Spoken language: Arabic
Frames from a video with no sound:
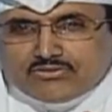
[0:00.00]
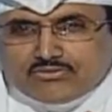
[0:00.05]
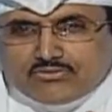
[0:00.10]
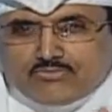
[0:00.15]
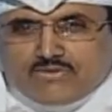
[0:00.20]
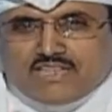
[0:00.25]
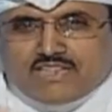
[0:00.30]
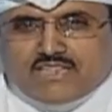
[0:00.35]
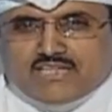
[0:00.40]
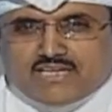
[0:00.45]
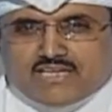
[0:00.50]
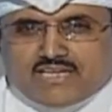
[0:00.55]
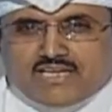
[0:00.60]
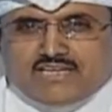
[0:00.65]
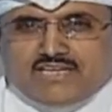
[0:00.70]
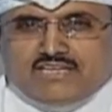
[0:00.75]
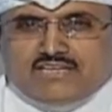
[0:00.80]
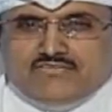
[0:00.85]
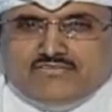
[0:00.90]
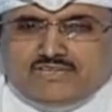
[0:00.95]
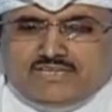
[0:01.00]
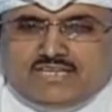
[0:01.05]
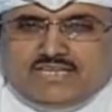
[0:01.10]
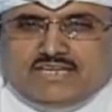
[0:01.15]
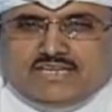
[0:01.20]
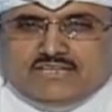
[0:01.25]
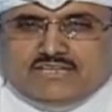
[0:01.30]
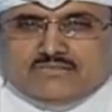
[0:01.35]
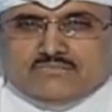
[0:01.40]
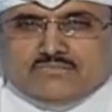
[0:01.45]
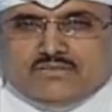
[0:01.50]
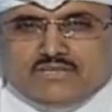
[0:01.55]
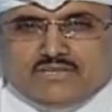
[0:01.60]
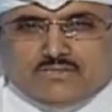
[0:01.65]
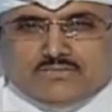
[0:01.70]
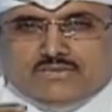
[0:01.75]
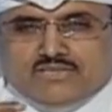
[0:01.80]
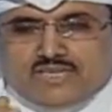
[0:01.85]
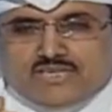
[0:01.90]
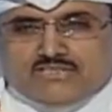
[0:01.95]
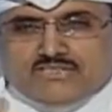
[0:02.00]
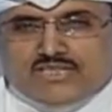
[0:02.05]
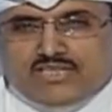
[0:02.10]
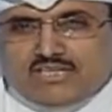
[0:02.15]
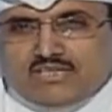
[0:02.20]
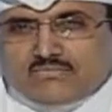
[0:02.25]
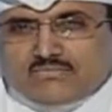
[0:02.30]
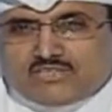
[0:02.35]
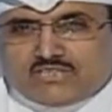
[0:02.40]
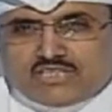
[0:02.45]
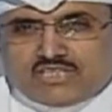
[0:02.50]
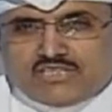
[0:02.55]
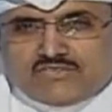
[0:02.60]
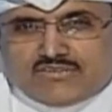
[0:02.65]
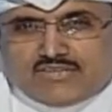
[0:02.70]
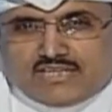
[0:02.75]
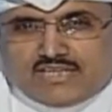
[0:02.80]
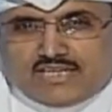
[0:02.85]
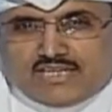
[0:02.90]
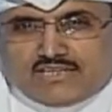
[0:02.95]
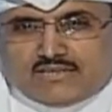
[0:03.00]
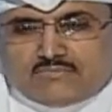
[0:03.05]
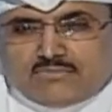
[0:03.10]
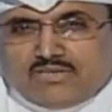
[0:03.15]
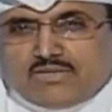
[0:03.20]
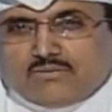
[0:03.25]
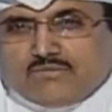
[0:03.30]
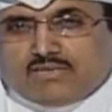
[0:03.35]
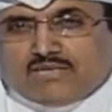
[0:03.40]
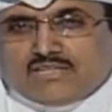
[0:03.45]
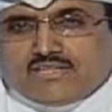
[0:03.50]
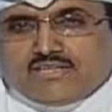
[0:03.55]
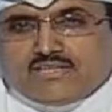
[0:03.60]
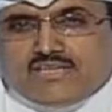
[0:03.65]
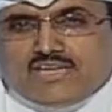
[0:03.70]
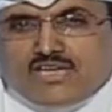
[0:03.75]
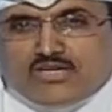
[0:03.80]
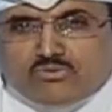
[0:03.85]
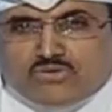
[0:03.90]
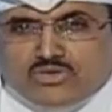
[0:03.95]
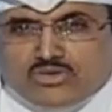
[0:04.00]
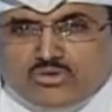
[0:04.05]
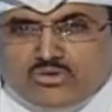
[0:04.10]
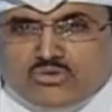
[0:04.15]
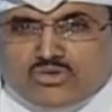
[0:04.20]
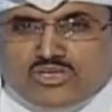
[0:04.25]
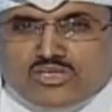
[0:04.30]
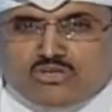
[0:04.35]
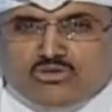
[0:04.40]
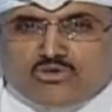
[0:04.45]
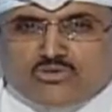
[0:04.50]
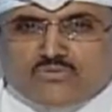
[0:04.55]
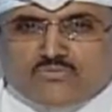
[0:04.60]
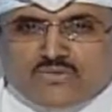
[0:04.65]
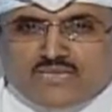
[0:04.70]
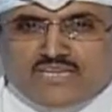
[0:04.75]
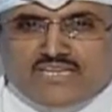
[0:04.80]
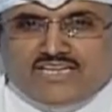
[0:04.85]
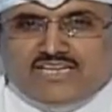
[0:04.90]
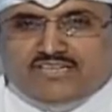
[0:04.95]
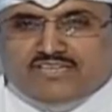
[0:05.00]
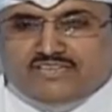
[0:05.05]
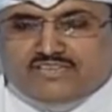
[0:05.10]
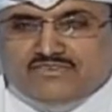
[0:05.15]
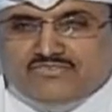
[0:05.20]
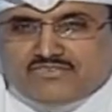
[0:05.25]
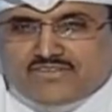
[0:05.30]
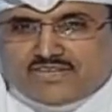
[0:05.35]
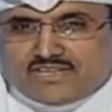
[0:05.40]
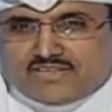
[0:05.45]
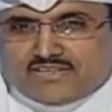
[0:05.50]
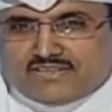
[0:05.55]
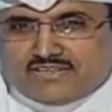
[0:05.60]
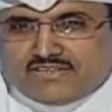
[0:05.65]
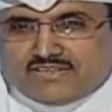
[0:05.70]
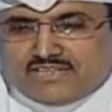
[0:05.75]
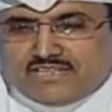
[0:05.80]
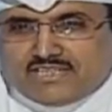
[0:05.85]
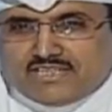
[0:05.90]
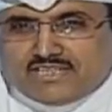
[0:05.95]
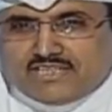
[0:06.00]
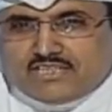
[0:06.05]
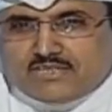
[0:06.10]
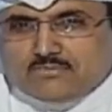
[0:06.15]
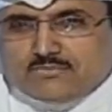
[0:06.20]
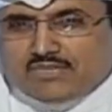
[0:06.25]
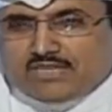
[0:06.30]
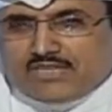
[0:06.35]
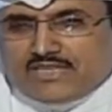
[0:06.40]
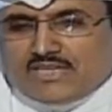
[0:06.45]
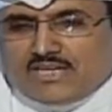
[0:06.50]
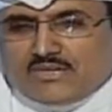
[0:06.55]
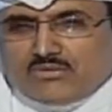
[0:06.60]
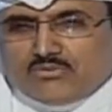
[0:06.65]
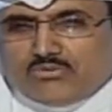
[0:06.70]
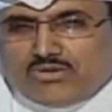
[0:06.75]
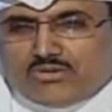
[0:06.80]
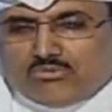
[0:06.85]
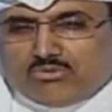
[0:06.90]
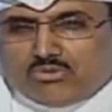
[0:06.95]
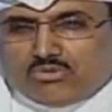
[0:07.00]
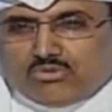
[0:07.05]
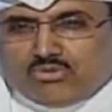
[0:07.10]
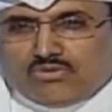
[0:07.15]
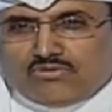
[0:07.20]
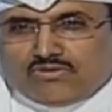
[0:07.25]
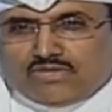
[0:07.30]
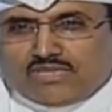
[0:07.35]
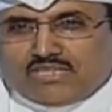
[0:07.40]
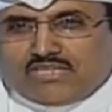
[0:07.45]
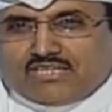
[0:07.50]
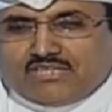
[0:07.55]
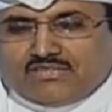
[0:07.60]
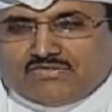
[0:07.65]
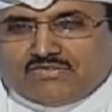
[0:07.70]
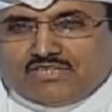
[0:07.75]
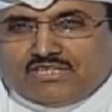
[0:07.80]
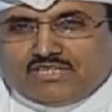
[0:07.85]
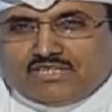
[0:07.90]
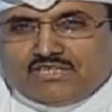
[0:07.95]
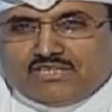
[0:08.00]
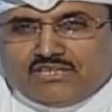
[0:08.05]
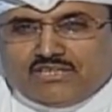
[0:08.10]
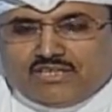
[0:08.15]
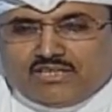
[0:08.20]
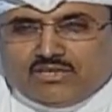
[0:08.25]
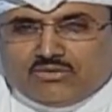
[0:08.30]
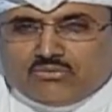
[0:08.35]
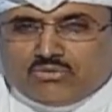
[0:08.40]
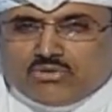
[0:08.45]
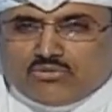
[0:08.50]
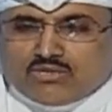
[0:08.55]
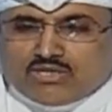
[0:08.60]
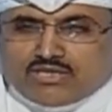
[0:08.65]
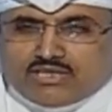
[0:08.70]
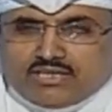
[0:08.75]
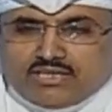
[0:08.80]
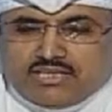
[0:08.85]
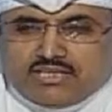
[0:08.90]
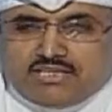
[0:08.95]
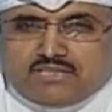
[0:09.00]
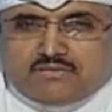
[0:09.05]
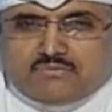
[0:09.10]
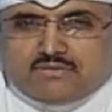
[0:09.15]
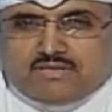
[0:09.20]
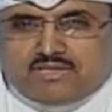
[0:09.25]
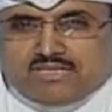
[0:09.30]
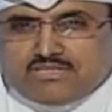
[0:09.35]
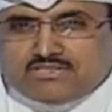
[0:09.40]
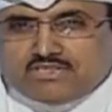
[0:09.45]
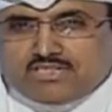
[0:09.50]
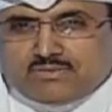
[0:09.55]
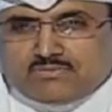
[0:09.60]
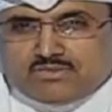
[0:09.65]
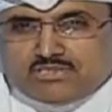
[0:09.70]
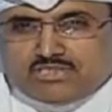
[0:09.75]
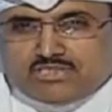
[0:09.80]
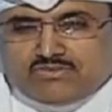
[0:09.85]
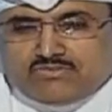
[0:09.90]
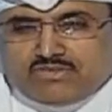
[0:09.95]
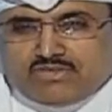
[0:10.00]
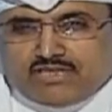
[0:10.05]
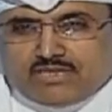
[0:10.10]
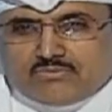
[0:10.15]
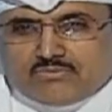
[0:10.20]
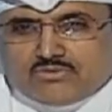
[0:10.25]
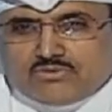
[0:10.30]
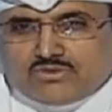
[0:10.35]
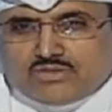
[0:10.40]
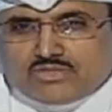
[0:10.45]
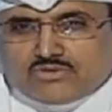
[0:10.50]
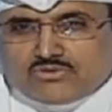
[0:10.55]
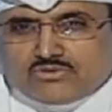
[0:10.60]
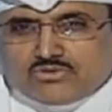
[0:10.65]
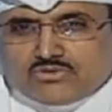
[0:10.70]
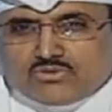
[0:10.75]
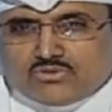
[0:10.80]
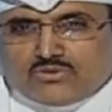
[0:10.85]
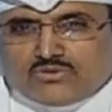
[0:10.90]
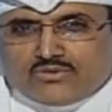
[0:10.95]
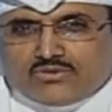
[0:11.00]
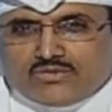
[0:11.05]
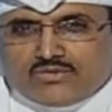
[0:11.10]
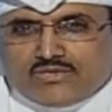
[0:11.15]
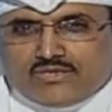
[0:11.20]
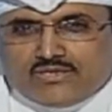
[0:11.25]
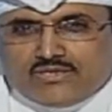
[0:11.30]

نمثل كاننا في العياده بالضبط الاسئله اللي بتجينا في العياده من المرضى نحاول ننقلها لكم من خلال هذه الفقره يمكن اول موضوع فكرنا فيه وهو كثير من الاسئله بتجينا في العياده بيقولون يا دكتور